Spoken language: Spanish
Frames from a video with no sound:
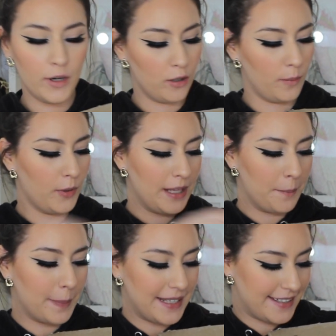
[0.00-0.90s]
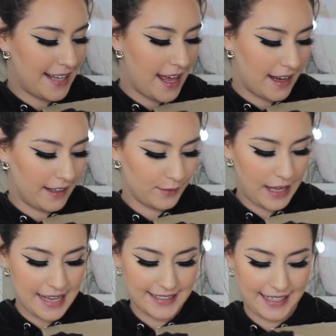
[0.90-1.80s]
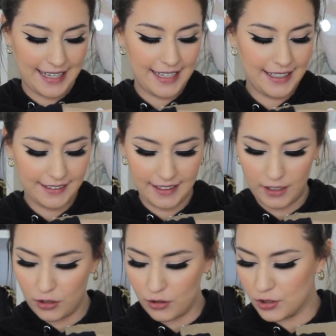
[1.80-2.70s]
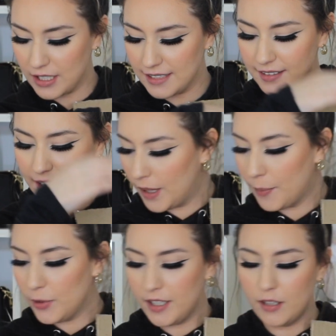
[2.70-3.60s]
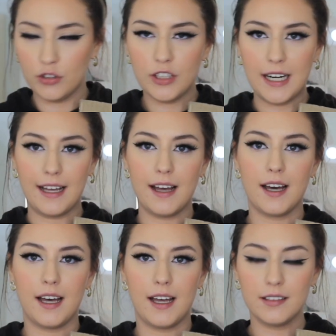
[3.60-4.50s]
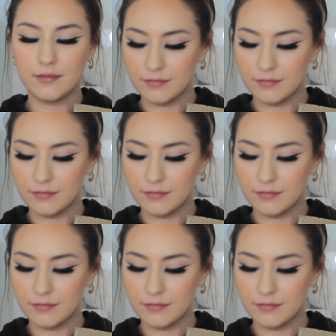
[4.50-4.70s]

Bueno, voy a empezar a sacar estas cosas. Lo voy a poner en otra caja.